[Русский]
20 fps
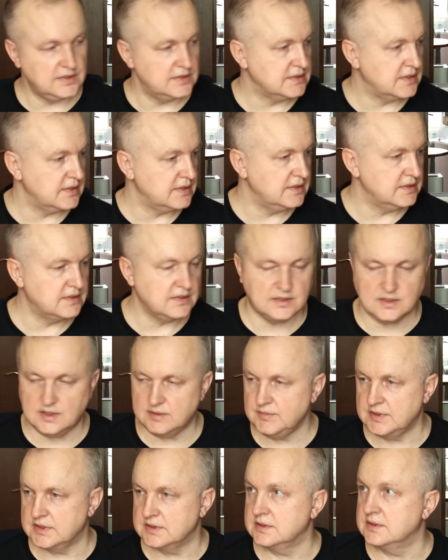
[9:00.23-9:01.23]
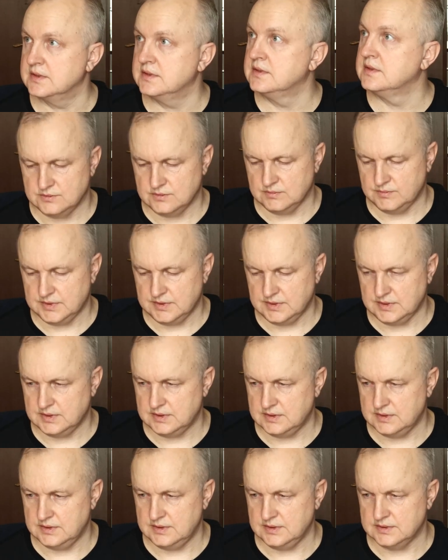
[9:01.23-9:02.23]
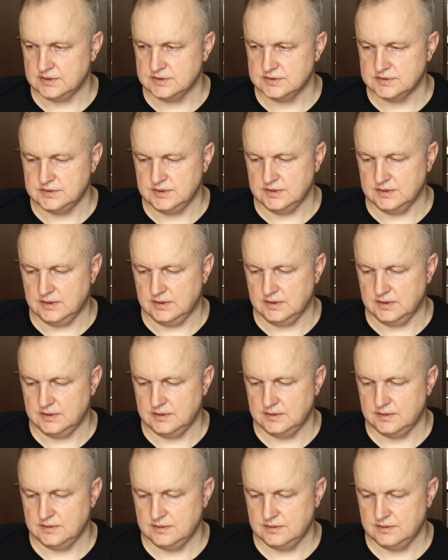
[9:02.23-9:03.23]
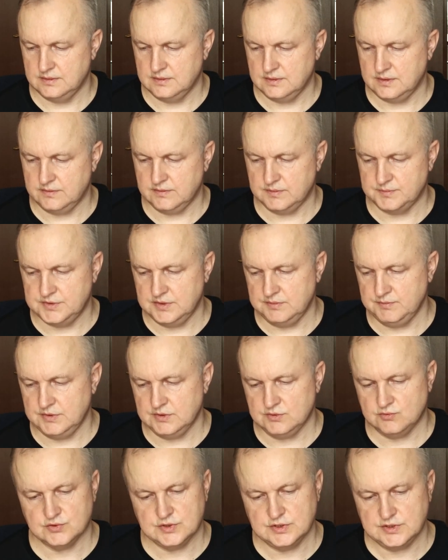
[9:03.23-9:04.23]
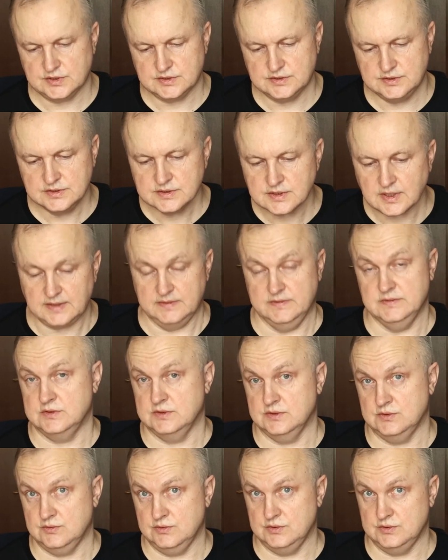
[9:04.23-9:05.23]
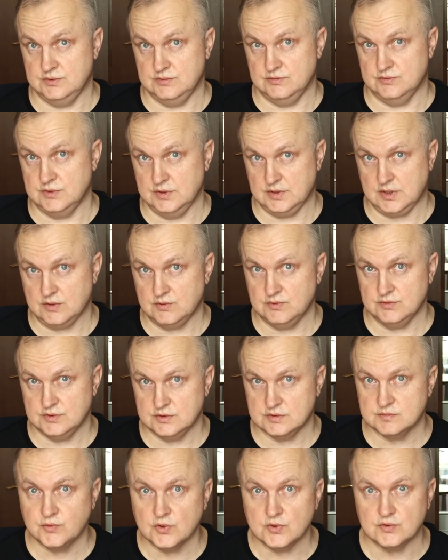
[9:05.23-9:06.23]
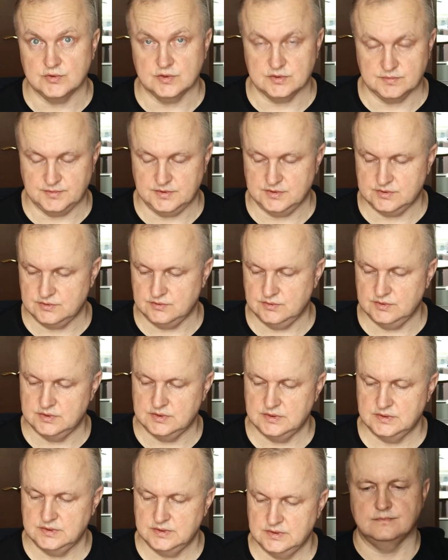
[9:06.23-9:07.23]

дать какие-то команды, чтобы она это сделала. И вообще мне это уже сейчас не нравится. То есть уже какой-то сбой у нас происходит.